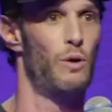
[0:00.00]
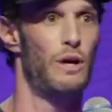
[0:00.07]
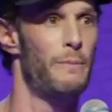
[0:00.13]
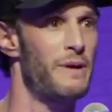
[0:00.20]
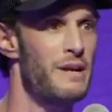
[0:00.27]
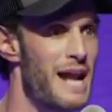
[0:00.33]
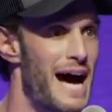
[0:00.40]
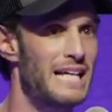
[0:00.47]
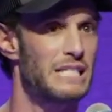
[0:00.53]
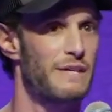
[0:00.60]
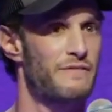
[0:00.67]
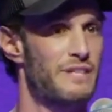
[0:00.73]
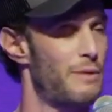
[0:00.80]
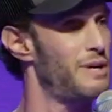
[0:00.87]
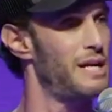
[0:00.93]
nếu có ai
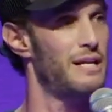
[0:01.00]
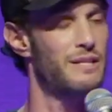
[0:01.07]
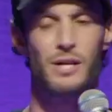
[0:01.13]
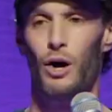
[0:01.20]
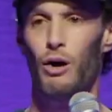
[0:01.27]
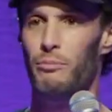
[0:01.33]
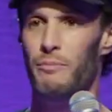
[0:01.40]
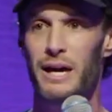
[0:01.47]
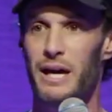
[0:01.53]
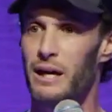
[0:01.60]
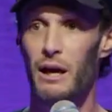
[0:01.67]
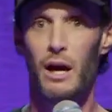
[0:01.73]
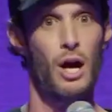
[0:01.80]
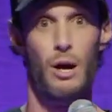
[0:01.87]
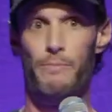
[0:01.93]
dạy tao là quá tốt
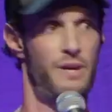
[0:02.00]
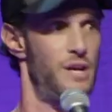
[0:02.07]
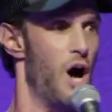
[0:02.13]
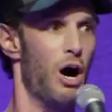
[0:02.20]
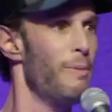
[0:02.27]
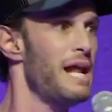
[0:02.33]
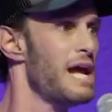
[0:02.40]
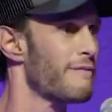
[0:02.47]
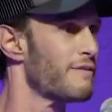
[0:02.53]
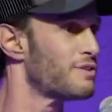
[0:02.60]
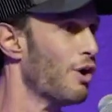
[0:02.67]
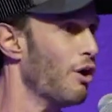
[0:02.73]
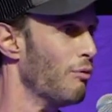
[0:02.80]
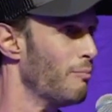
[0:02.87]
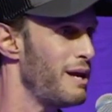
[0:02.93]
rồi nhưng mà đâu có
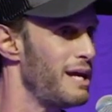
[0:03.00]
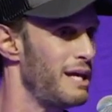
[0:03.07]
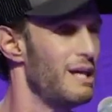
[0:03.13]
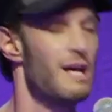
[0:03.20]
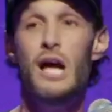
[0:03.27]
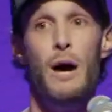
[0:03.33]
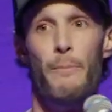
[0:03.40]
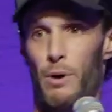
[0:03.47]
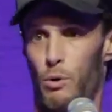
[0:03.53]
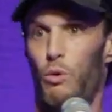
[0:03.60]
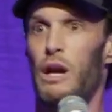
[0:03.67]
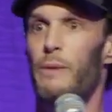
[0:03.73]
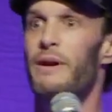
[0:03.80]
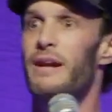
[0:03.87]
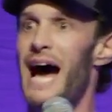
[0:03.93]
ai dạy tao
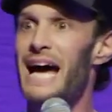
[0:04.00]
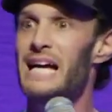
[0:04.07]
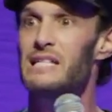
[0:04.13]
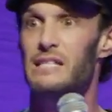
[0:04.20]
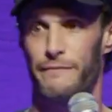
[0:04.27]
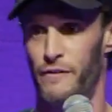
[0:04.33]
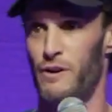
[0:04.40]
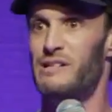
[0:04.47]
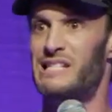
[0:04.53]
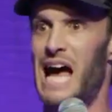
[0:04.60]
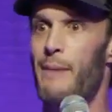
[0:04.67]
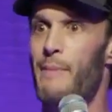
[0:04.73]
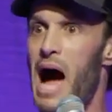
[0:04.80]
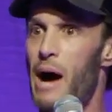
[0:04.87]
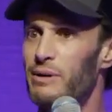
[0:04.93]
đâu có ai dạy tao lần
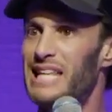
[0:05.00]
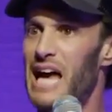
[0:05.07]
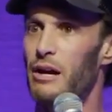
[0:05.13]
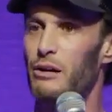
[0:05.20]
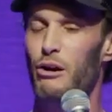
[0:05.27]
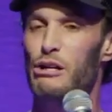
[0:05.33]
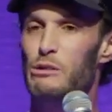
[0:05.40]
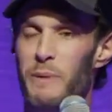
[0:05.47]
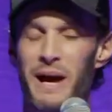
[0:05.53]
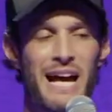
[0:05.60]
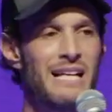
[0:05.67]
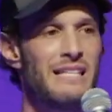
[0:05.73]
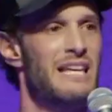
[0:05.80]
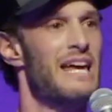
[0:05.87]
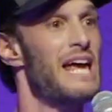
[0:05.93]
đầu tiên thọc tay xuống cái
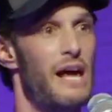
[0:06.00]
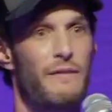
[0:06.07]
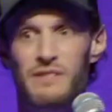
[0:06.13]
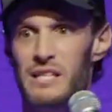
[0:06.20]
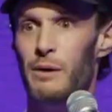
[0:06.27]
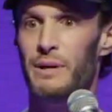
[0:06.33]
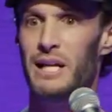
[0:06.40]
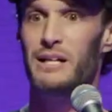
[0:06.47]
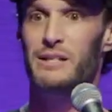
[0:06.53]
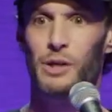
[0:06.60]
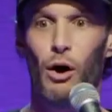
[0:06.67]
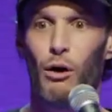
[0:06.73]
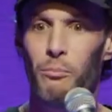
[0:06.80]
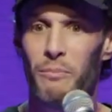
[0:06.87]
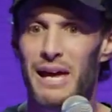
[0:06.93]
quần á nếu có
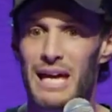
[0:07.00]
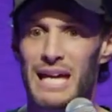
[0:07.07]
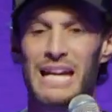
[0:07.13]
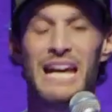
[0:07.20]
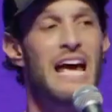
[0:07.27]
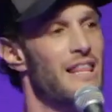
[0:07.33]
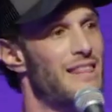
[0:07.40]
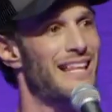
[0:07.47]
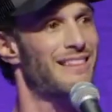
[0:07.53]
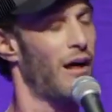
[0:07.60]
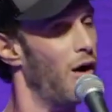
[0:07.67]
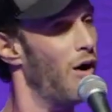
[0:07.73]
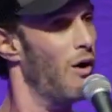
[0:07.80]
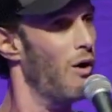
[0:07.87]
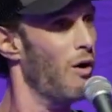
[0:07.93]
ai cho tao biết
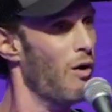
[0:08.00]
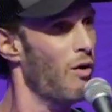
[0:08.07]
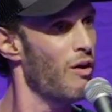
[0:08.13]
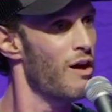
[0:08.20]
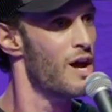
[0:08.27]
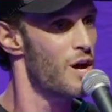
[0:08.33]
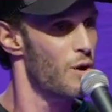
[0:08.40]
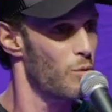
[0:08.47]
là cái lỗ á